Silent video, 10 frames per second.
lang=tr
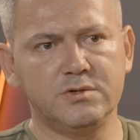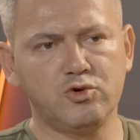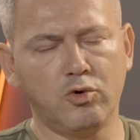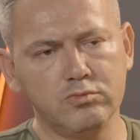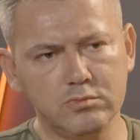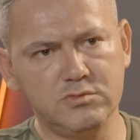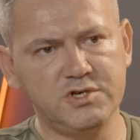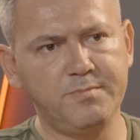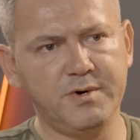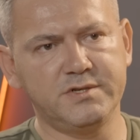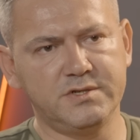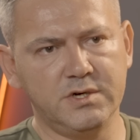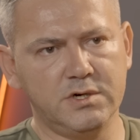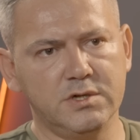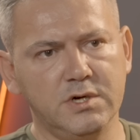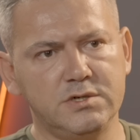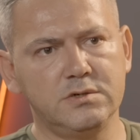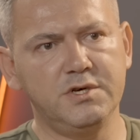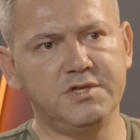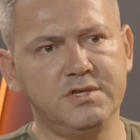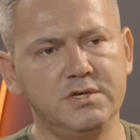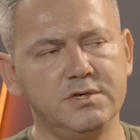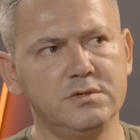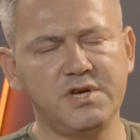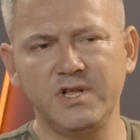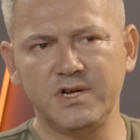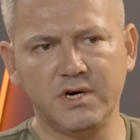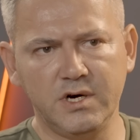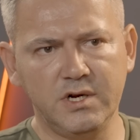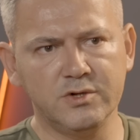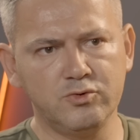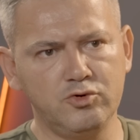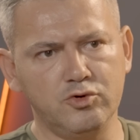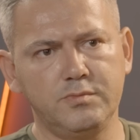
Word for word: Son cephe hattına kadar gittik. Şeyleri hala duruyor.